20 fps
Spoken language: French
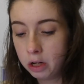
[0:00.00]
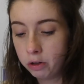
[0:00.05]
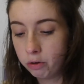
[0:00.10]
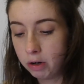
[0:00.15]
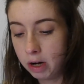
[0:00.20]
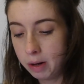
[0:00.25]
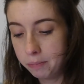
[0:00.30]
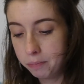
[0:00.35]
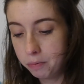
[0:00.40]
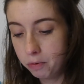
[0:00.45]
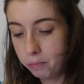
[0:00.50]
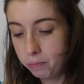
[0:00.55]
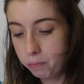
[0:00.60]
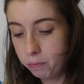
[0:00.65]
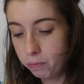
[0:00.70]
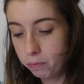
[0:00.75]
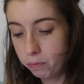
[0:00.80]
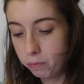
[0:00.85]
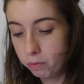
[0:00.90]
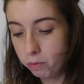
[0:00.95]
de la,
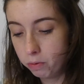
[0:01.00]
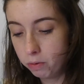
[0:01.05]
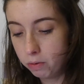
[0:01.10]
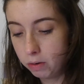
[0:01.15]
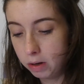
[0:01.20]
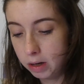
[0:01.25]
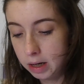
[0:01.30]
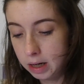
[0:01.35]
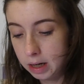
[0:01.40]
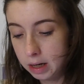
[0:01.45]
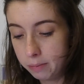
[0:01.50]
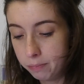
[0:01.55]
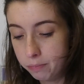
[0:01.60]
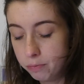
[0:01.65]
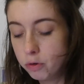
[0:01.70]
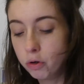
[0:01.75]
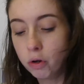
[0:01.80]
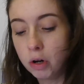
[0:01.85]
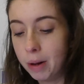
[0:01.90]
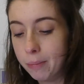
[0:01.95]

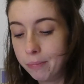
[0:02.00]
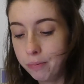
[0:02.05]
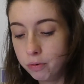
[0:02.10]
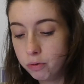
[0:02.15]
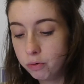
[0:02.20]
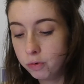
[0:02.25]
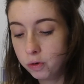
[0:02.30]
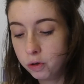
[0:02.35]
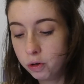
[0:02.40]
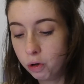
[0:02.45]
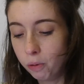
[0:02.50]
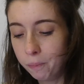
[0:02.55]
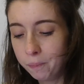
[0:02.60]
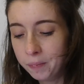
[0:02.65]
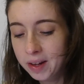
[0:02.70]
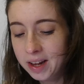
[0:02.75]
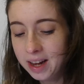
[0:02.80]
de la pollution